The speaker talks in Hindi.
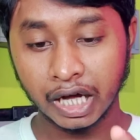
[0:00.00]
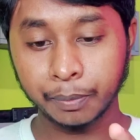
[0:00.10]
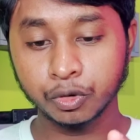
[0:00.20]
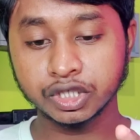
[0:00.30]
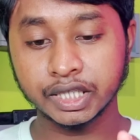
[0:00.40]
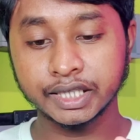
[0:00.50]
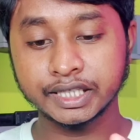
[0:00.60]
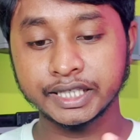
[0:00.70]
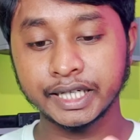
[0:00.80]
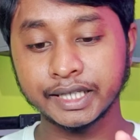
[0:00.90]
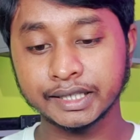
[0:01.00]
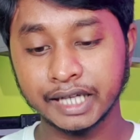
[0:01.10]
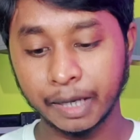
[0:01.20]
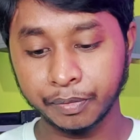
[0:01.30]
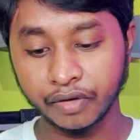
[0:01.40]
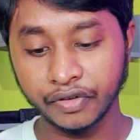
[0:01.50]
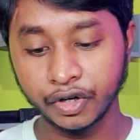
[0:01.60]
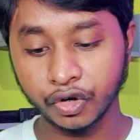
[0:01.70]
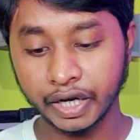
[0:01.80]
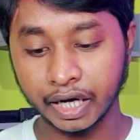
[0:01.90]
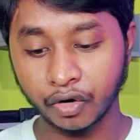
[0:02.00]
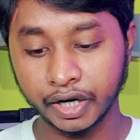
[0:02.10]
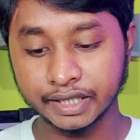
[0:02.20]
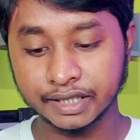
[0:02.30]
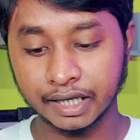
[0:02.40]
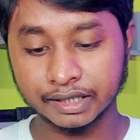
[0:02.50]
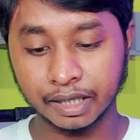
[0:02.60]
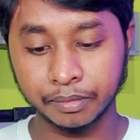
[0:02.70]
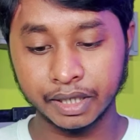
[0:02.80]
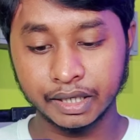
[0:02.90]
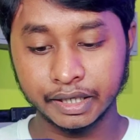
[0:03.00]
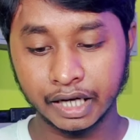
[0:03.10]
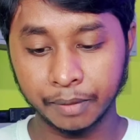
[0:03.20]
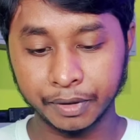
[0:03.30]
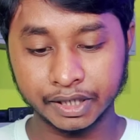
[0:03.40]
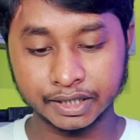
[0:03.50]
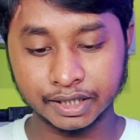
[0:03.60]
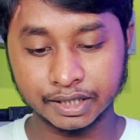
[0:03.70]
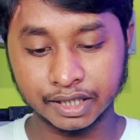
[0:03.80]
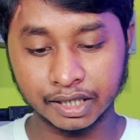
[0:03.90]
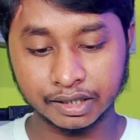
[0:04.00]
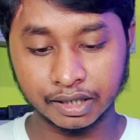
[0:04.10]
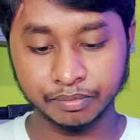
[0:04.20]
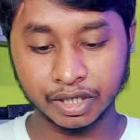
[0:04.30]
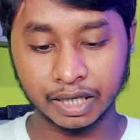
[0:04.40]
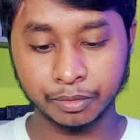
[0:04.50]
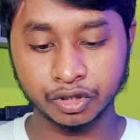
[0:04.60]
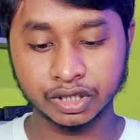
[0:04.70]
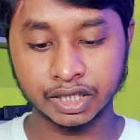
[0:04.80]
आपको सजेस्ट किया जाता है अपने वीडियो के अकॉर्डिंग चार थंबनेल यहाँ पर देख सकते हैं चार थंबनेल आपको